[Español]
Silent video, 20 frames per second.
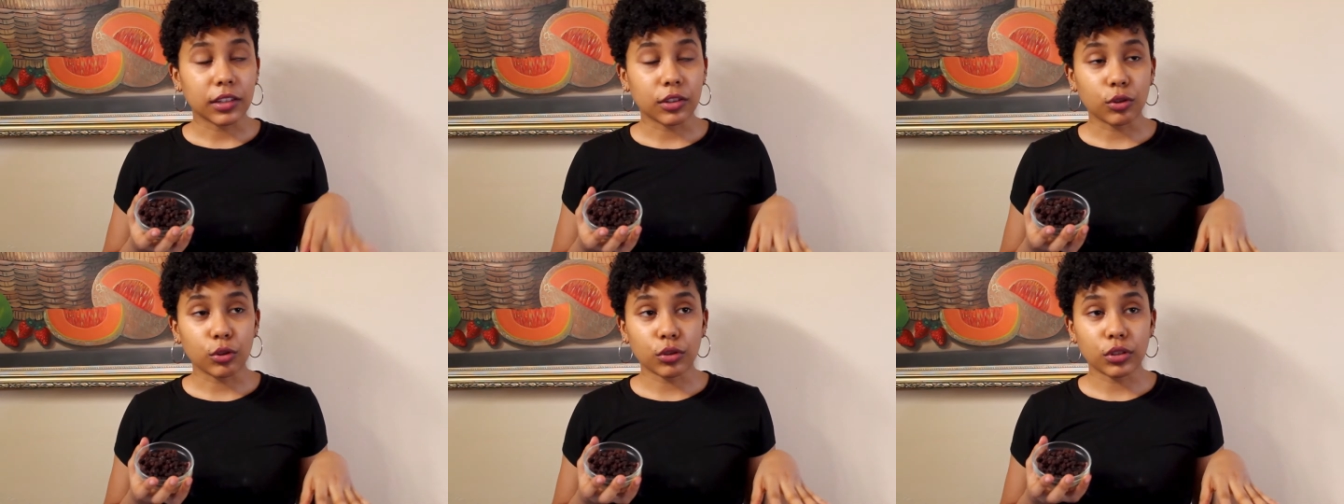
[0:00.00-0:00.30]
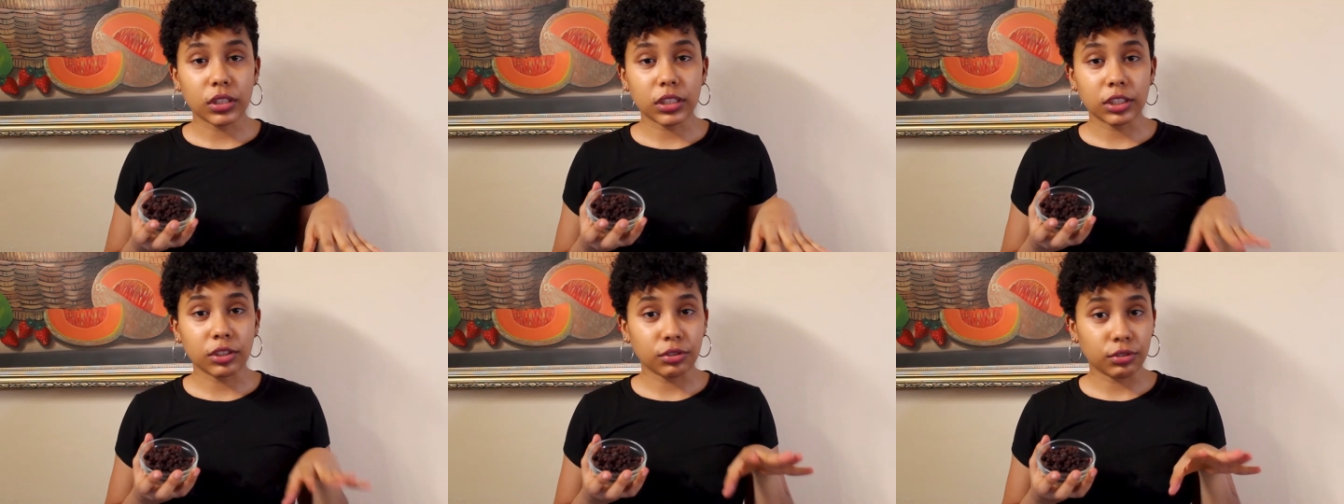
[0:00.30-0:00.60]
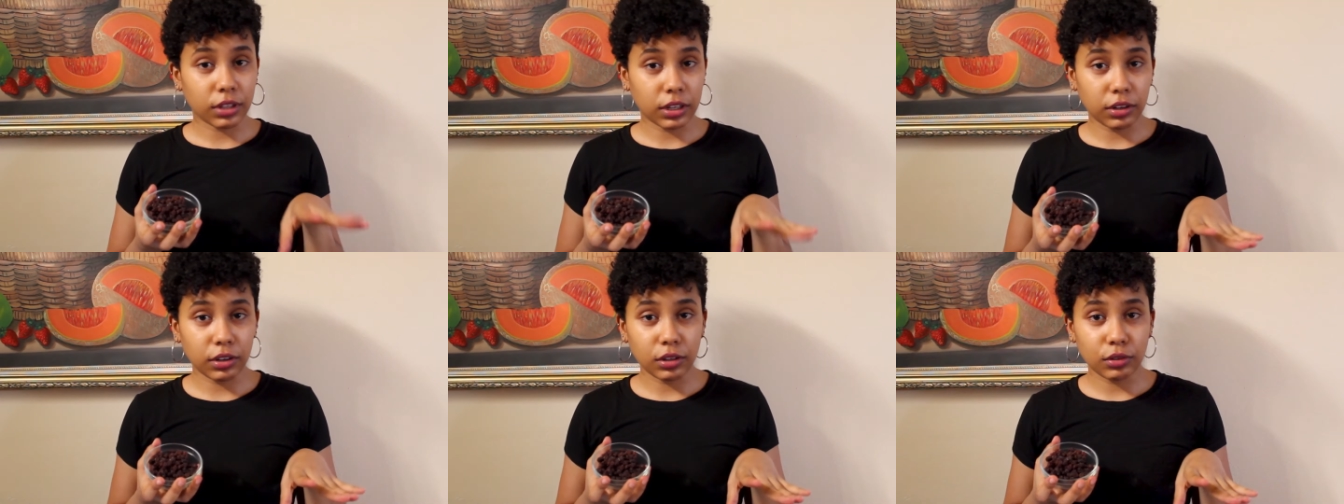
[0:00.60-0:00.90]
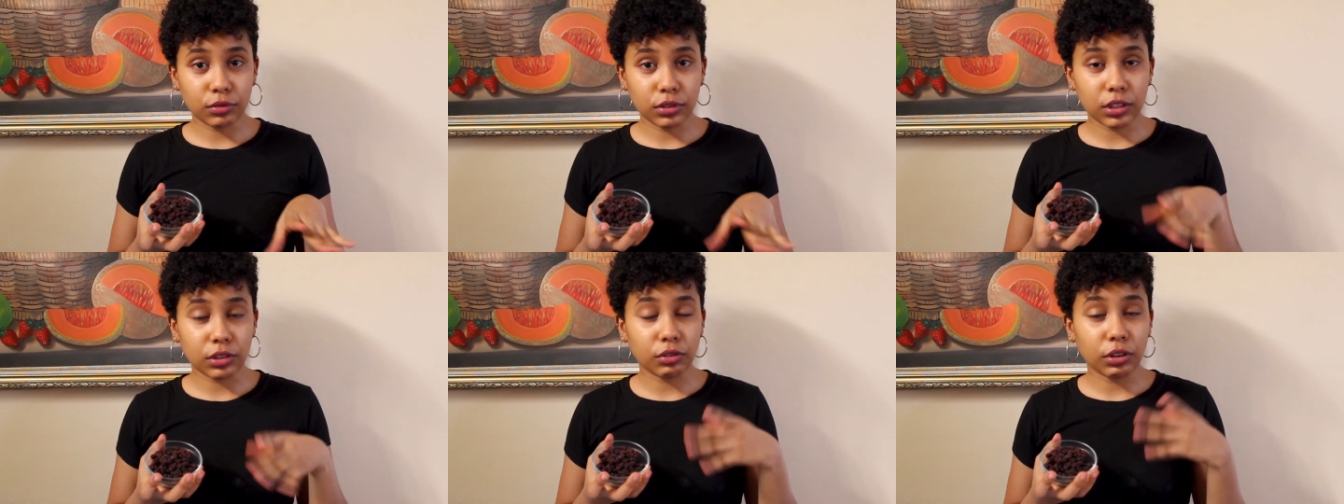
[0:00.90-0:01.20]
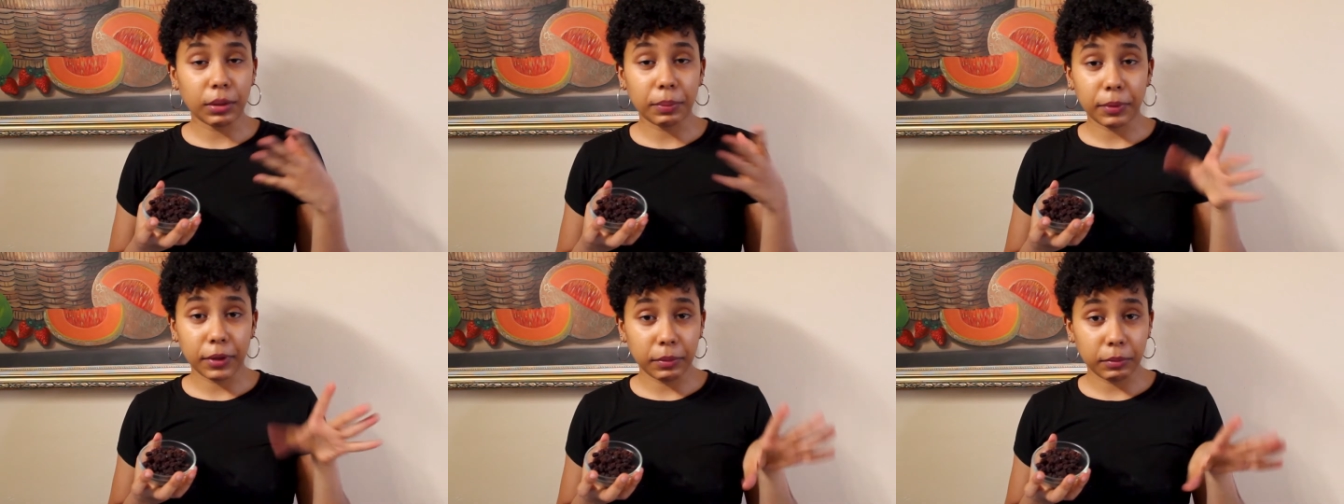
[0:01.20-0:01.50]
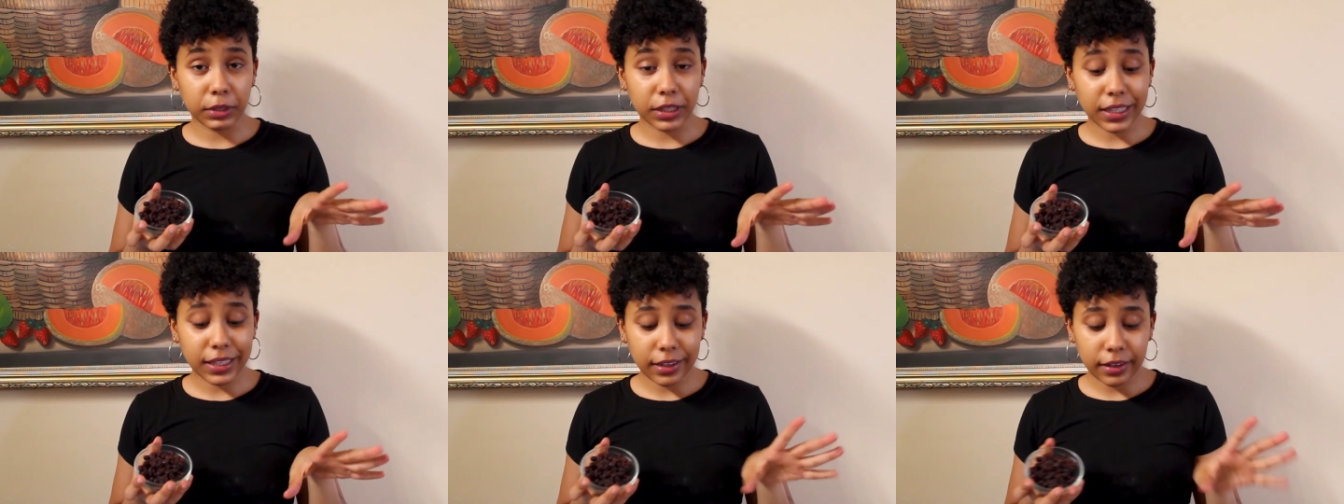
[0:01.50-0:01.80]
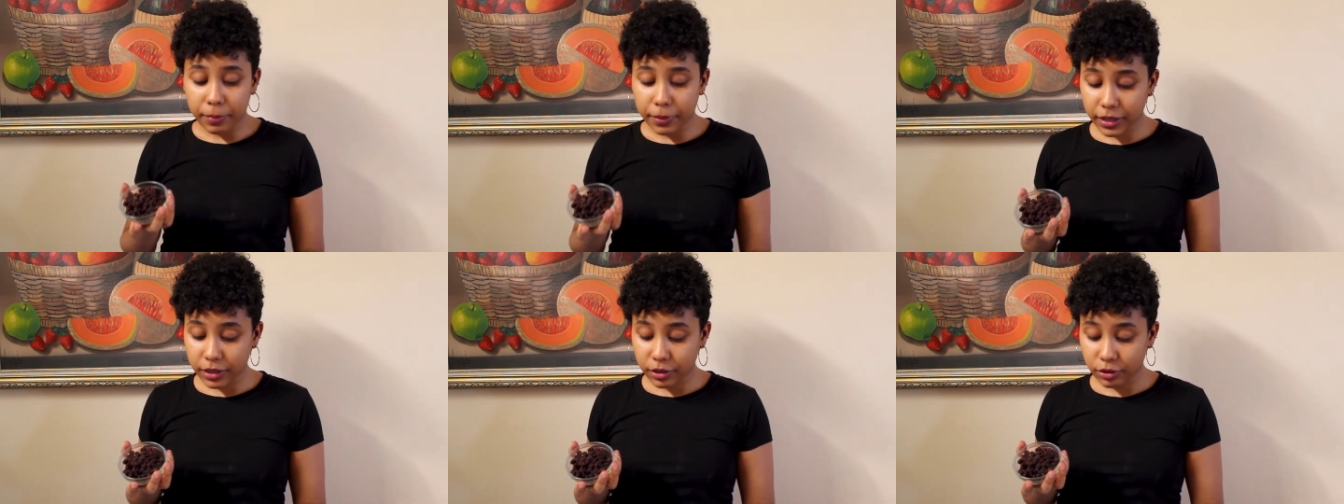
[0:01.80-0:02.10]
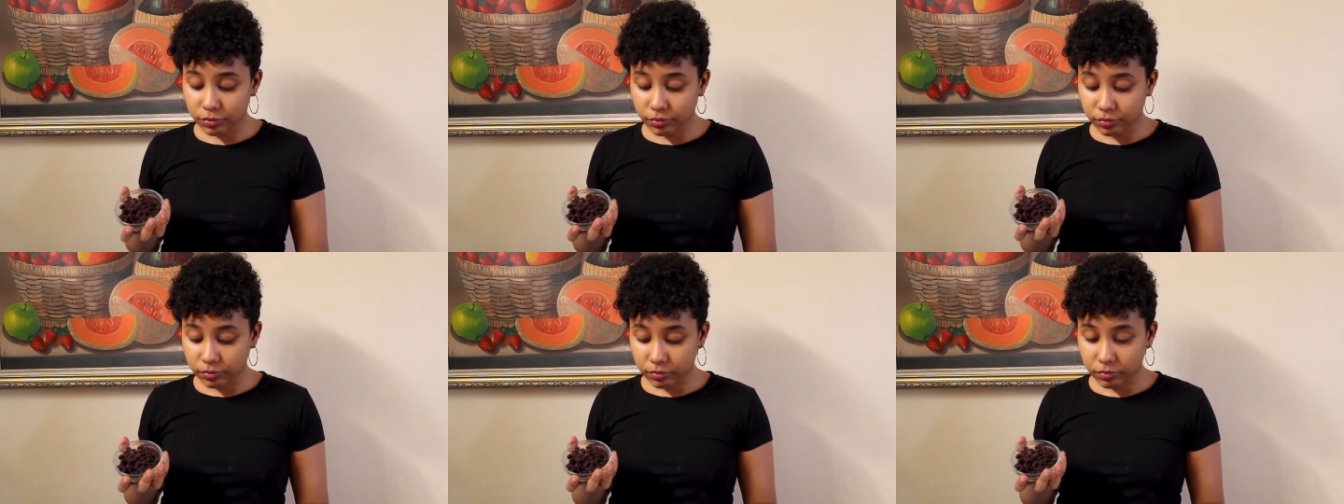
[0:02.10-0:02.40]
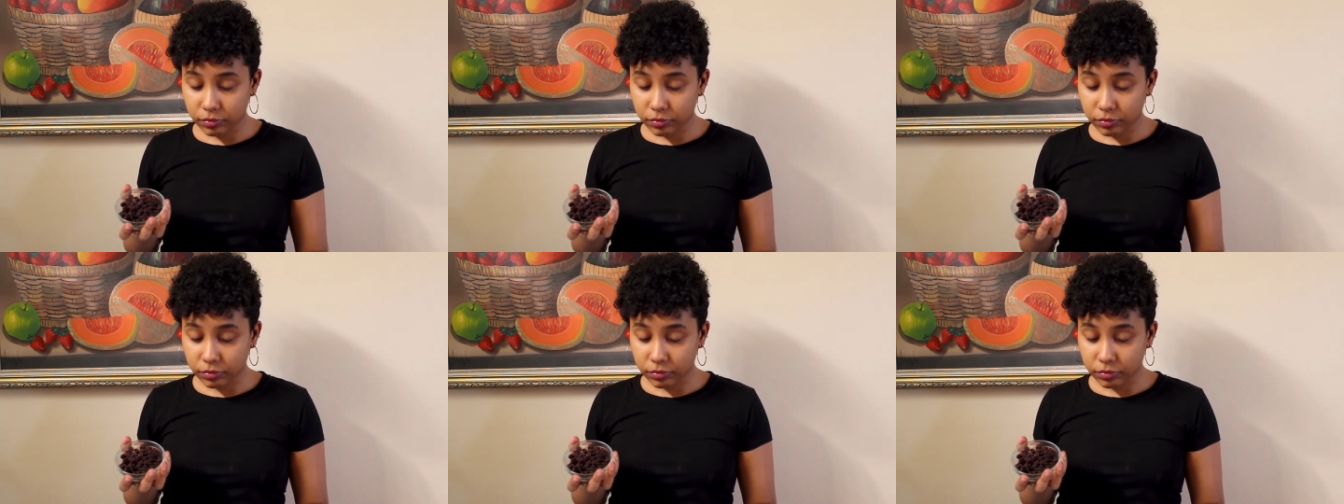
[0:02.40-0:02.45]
entonces si usted no le gusta tú la puede meter pero